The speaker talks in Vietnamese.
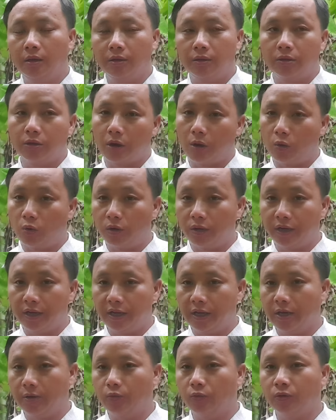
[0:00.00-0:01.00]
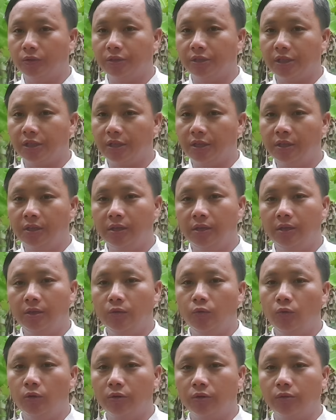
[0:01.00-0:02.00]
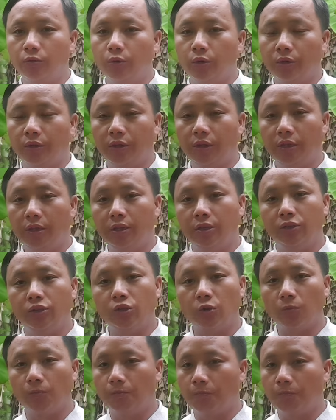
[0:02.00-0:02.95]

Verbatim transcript: cho nè ô gì ô cứ đi trồng